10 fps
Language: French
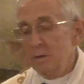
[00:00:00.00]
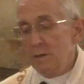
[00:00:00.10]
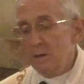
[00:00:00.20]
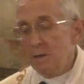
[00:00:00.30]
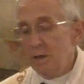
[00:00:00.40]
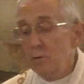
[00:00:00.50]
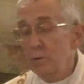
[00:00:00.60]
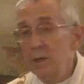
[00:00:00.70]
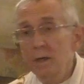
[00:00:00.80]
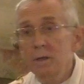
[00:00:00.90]
et
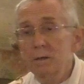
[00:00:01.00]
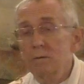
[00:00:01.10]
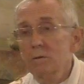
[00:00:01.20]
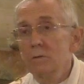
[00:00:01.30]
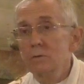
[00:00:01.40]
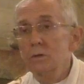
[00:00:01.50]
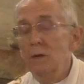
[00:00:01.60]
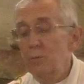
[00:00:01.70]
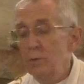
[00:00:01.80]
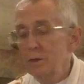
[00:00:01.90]
lui
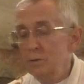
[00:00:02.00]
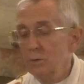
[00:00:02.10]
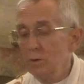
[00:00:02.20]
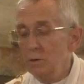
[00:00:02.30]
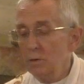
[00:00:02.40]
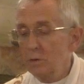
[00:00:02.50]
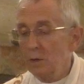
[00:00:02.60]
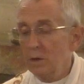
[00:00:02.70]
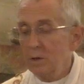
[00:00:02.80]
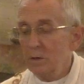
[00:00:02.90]
s'appuie sur le
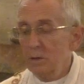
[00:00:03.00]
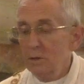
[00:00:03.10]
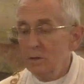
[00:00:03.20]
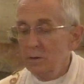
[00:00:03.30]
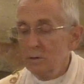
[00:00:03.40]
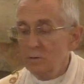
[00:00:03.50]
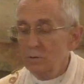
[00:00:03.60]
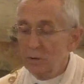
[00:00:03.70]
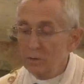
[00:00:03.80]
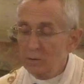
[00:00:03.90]
cœur de
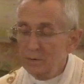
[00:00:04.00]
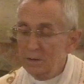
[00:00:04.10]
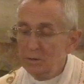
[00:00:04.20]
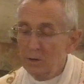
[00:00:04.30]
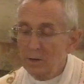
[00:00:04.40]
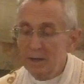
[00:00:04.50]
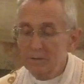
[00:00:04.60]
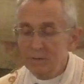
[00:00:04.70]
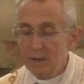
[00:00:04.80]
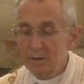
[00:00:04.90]
notre Seigneur à la
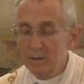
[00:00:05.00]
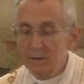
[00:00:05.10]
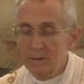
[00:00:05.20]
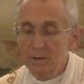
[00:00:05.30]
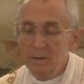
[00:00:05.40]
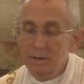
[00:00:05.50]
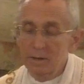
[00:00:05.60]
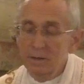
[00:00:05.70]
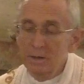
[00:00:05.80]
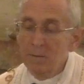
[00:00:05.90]
Seine.
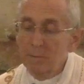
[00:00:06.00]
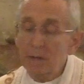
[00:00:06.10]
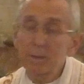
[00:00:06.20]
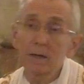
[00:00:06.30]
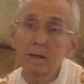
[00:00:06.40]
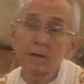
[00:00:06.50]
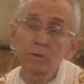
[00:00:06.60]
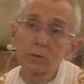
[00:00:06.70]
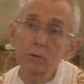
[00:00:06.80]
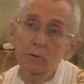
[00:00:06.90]
Marie-Madeleine
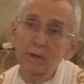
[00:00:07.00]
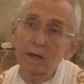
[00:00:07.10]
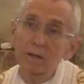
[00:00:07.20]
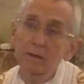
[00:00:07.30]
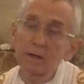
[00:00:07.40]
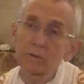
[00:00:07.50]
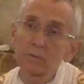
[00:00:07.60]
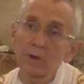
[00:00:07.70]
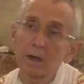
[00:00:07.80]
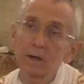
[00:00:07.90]
ose lever la tête
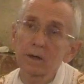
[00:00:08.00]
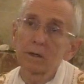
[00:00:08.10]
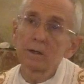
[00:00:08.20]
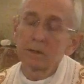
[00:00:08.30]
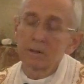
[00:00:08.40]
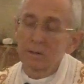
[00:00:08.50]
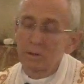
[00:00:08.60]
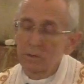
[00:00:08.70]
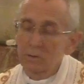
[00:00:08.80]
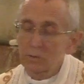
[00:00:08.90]
vers
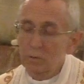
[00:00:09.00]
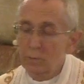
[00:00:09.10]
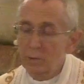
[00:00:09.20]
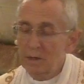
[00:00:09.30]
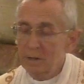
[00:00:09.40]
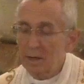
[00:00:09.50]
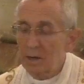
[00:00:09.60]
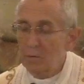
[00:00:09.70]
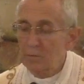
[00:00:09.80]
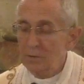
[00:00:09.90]
celui qu'elle a
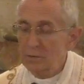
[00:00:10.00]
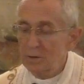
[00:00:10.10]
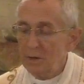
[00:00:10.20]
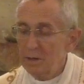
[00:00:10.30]
offensé.